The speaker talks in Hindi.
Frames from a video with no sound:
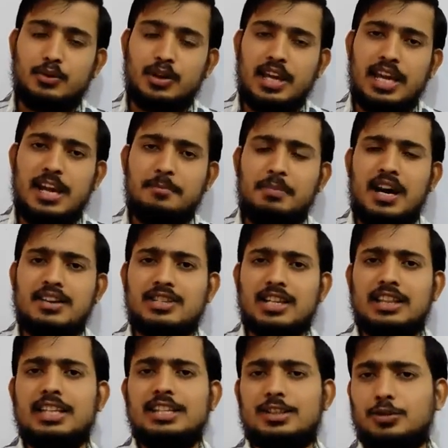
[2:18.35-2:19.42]
लोग एक बार
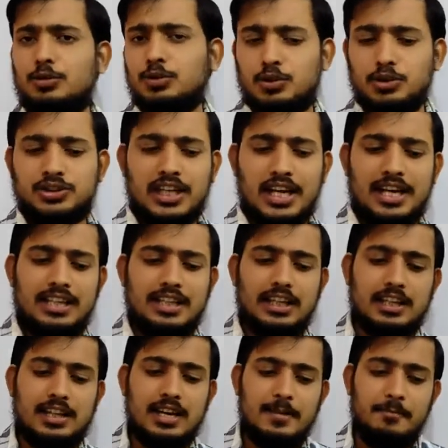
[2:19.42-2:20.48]
जल्दी से दोस्तों जय हिंद
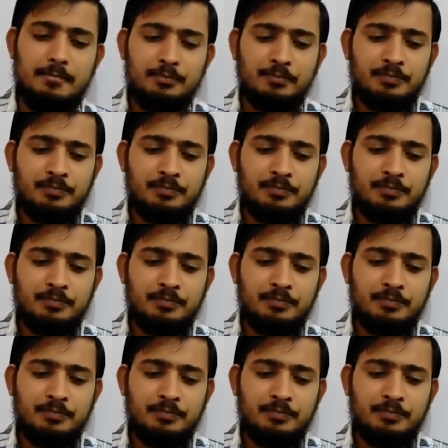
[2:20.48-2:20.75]
लिखिए